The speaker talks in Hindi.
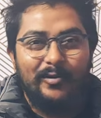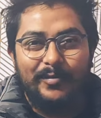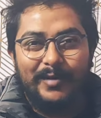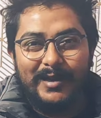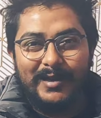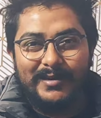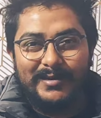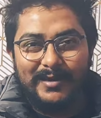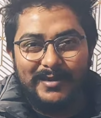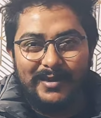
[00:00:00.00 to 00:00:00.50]
तो
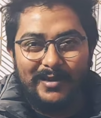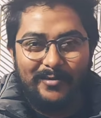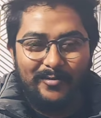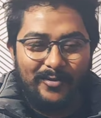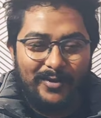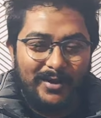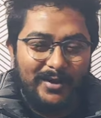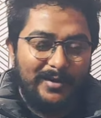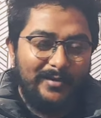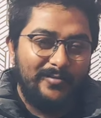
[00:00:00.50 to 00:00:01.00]
मैं नहीं चाहता
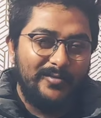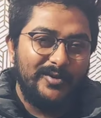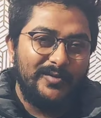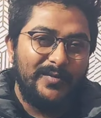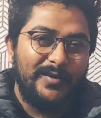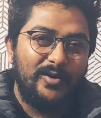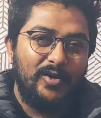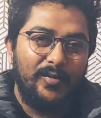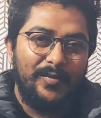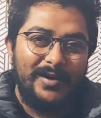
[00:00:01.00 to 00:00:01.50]
कोई मुझ
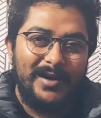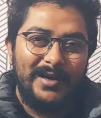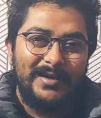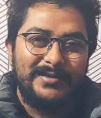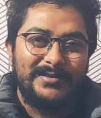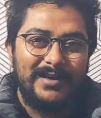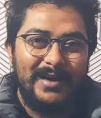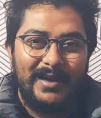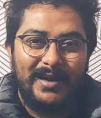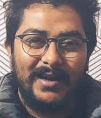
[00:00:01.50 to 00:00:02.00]
पर कॉपीराइट
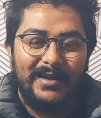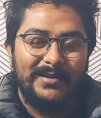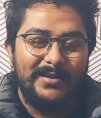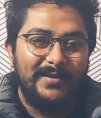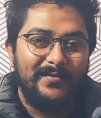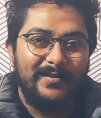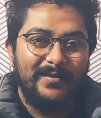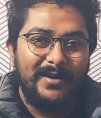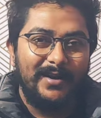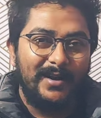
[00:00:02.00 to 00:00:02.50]
स्ट्राइक आ
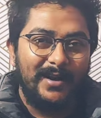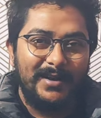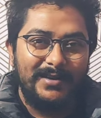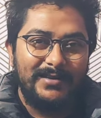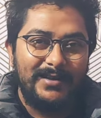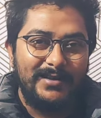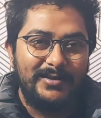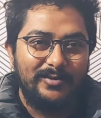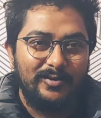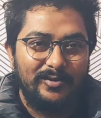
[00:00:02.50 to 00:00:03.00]
जाए वगैरह आ
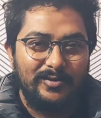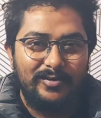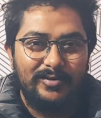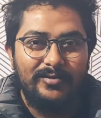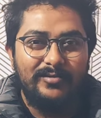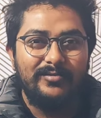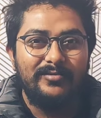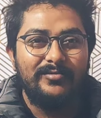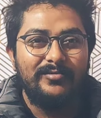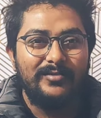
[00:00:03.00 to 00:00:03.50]
जाए तो
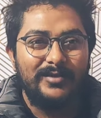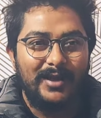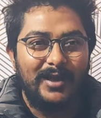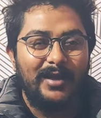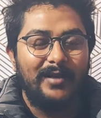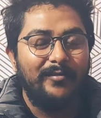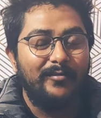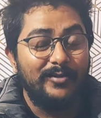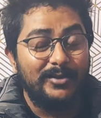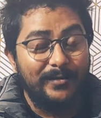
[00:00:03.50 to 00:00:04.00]

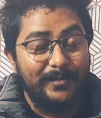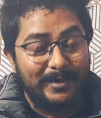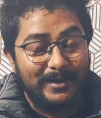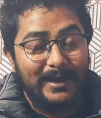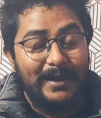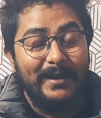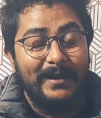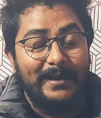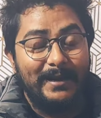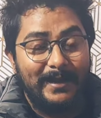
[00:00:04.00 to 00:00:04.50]
या मुझे
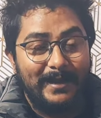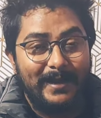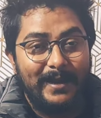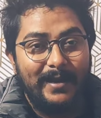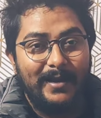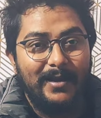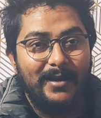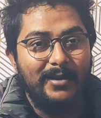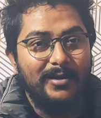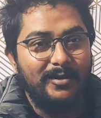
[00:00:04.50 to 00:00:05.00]
पता है नहीं
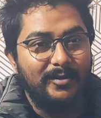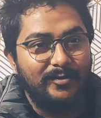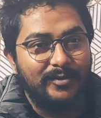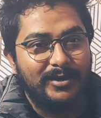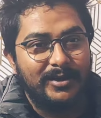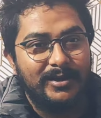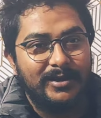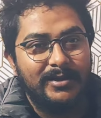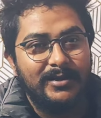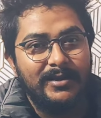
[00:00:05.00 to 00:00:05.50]
आएगा
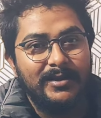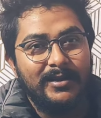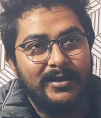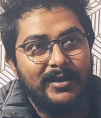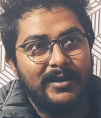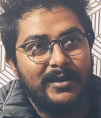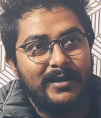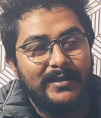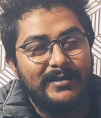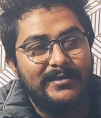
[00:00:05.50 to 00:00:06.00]
क्योंकि
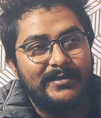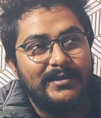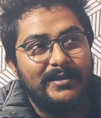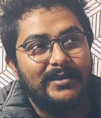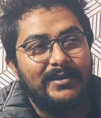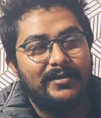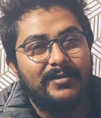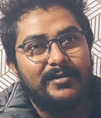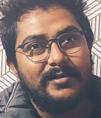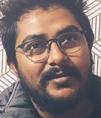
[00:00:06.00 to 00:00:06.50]

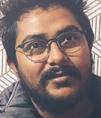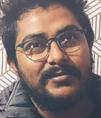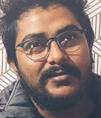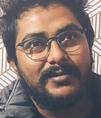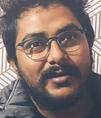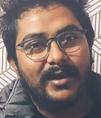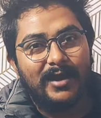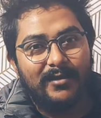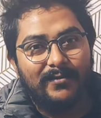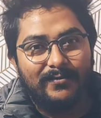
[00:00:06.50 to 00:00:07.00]
इसके
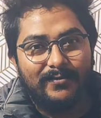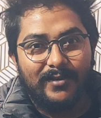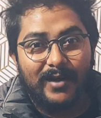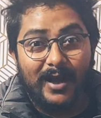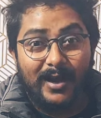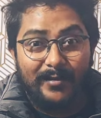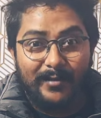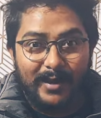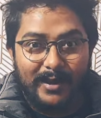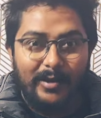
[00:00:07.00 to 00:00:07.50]
खिलाफ
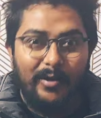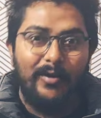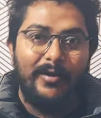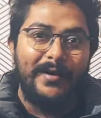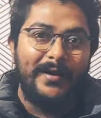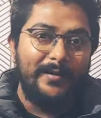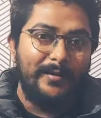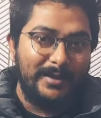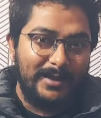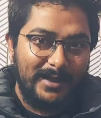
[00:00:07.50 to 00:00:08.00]
आर ने
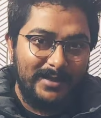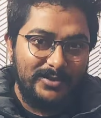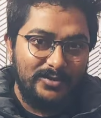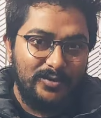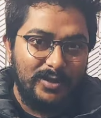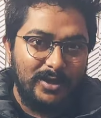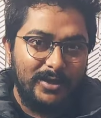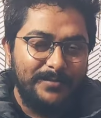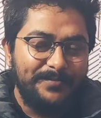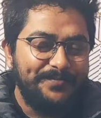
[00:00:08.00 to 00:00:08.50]
ऑलरेडी बता
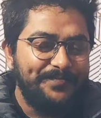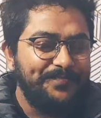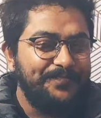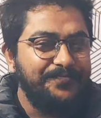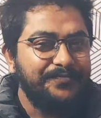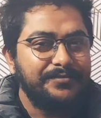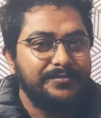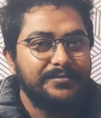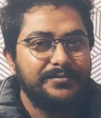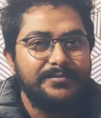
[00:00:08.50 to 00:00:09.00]
चुका है
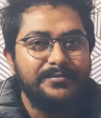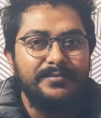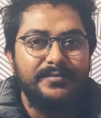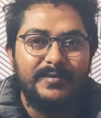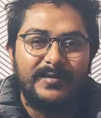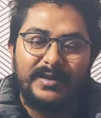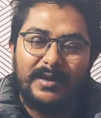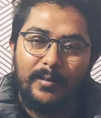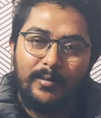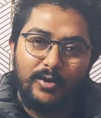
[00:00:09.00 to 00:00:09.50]

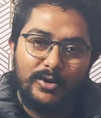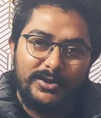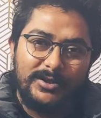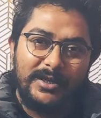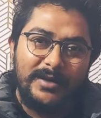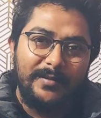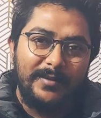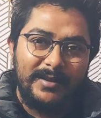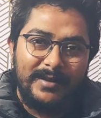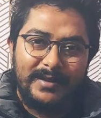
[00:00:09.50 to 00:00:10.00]
आपको
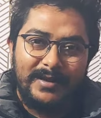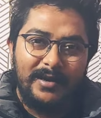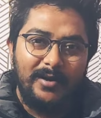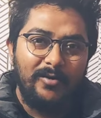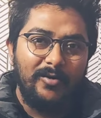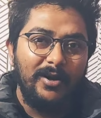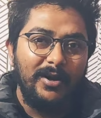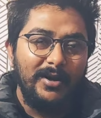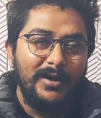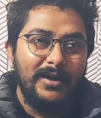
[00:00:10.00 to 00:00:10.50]
स्क्रीन में दिख
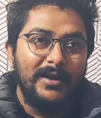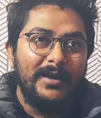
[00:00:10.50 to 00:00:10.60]
रहा होगा